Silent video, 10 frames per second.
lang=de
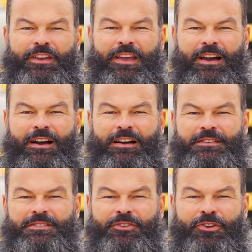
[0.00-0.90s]
in Gera,
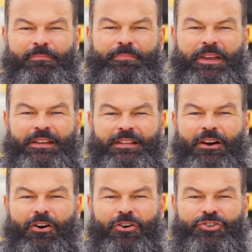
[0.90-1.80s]
sondern bringt
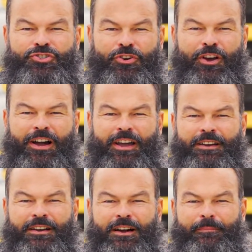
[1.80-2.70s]
auch
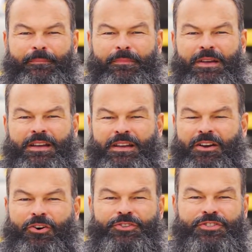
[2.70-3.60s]
Steuereinnahmen
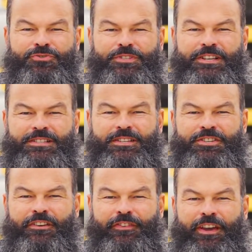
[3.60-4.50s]
und
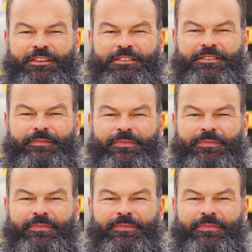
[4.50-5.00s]
zusätzliche Effekte.